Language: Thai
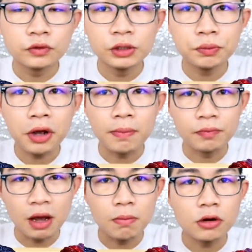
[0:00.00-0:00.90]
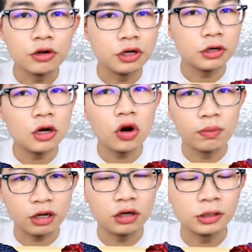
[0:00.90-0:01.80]
จิ้มกับน้ำมะเขือเทศก็รั
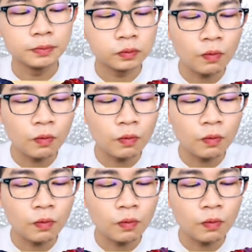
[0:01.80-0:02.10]
นกันเนาะ